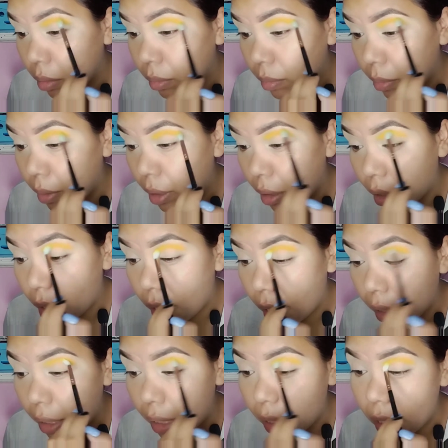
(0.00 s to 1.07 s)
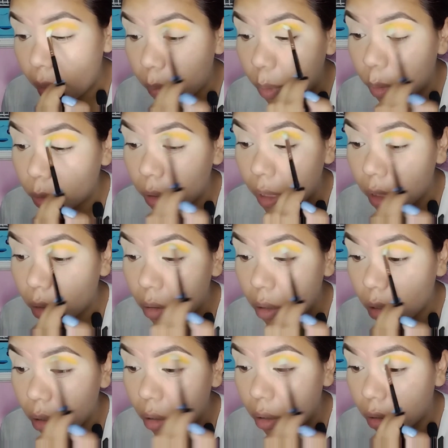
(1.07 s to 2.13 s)
bueno aquí ya puse el
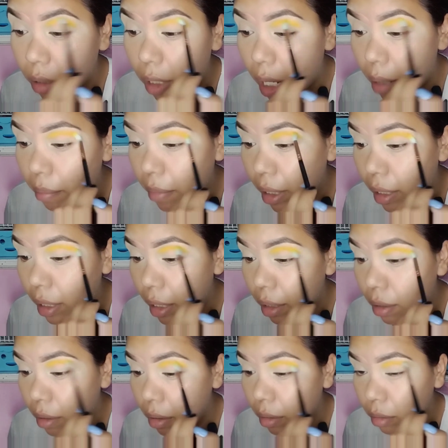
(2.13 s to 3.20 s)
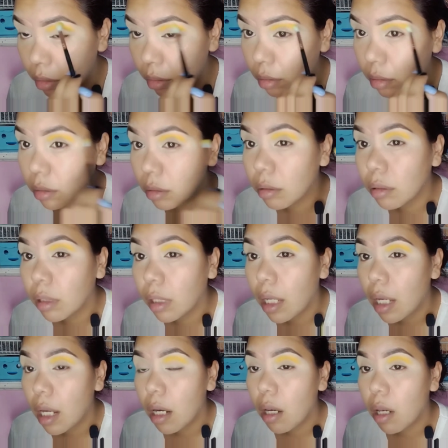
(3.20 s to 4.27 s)
color amarillo
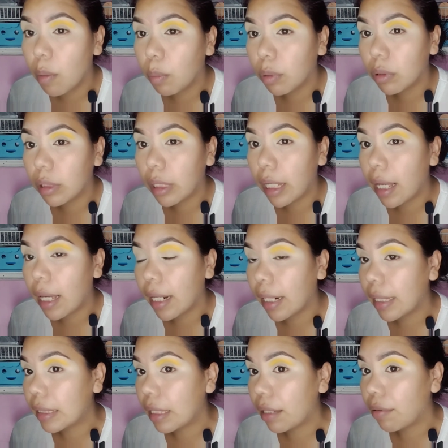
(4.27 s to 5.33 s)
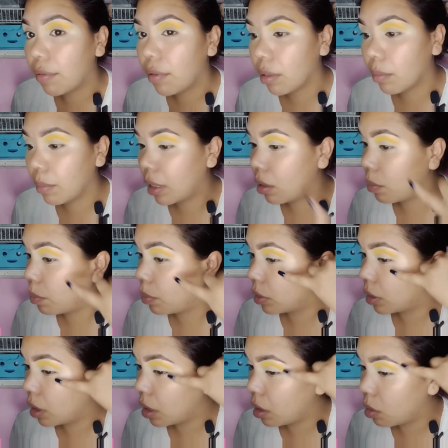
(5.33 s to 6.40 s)
lo puse en esta forma no
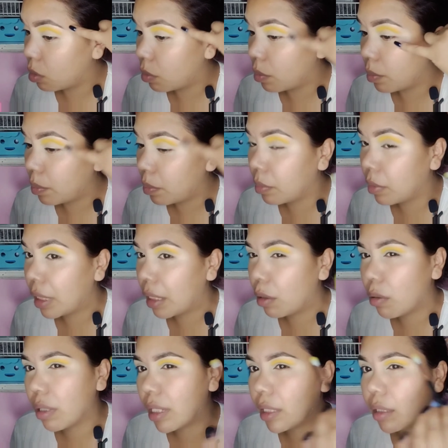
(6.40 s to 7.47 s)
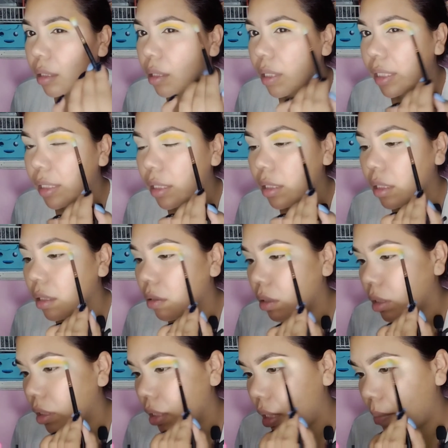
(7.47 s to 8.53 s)
puse ningún ningún este así sino
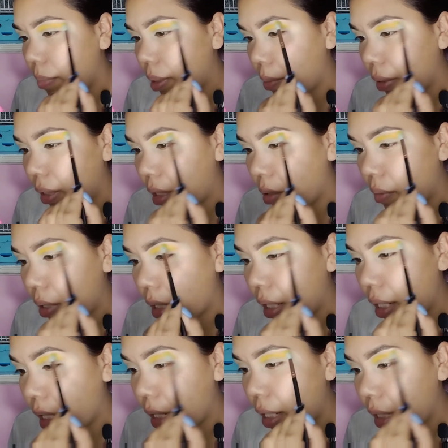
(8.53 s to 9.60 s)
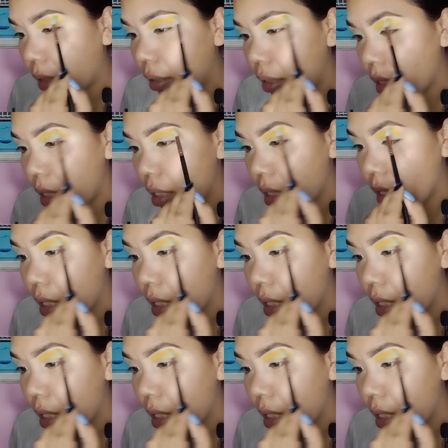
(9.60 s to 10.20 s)
simplemente lo voy a dejar así